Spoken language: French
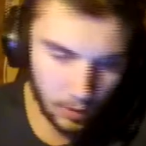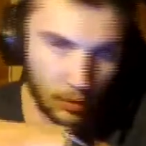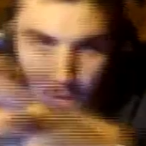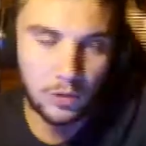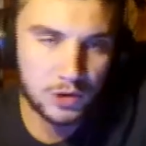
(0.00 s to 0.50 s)

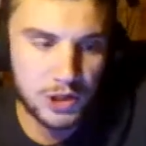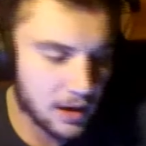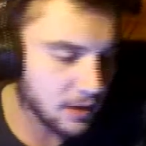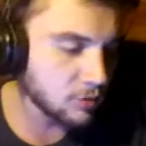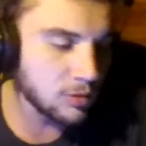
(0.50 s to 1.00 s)
Bon, l'eau gel
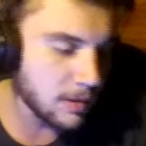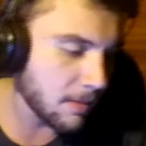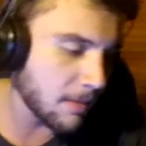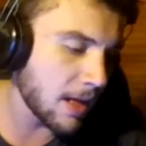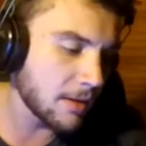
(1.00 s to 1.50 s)
et tout,
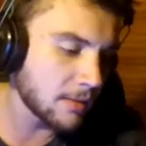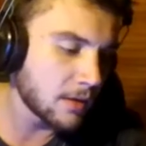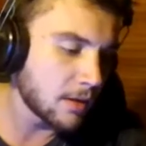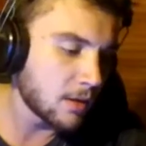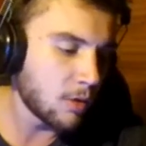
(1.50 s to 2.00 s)
blablabla.
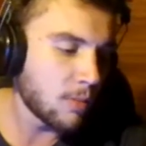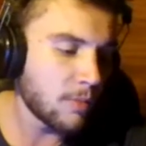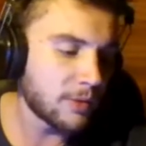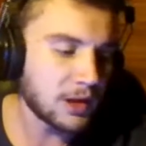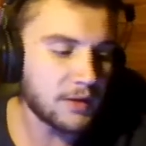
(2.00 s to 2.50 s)
Au moins, on
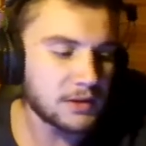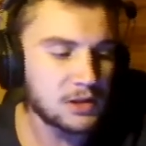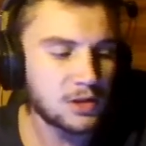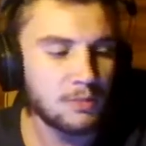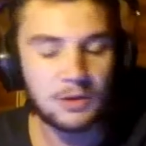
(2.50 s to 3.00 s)
peut traverser
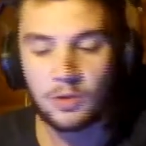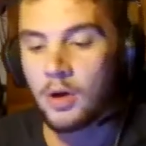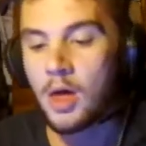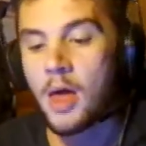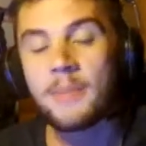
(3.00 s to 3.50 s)
sans le bateau.
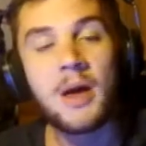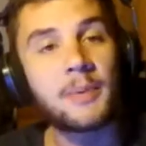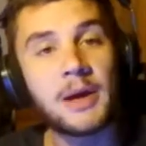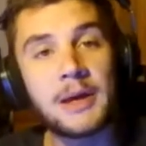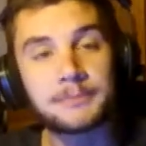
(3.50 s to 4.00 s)
Mais
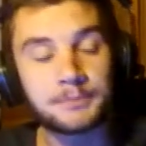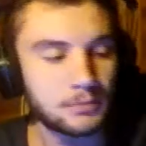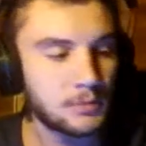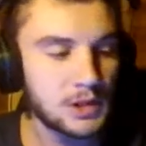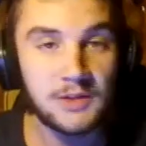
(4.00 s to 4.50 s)
après,
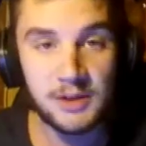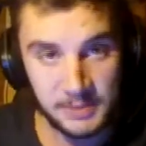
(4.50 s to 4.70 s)
ce qui va se